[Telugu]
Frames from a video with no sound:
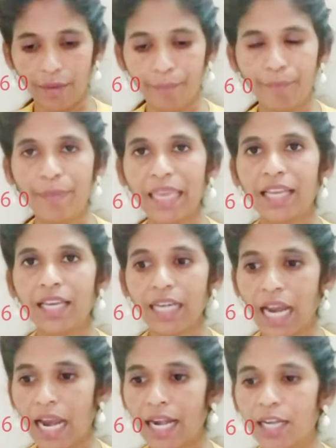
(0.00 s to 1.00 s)
బీకర్
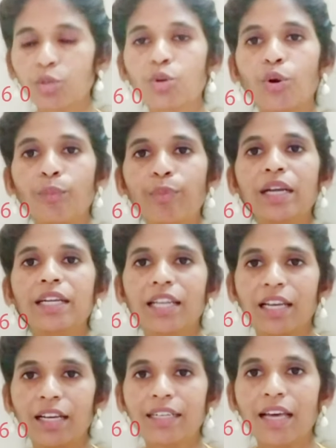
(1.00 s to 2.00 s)
అండ్ కొబ్బరి
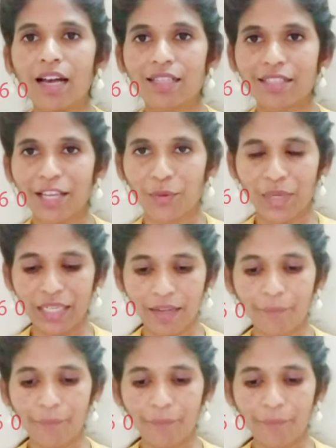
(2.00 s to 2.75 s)
నీళ్ళు టాస్క్ అనమాట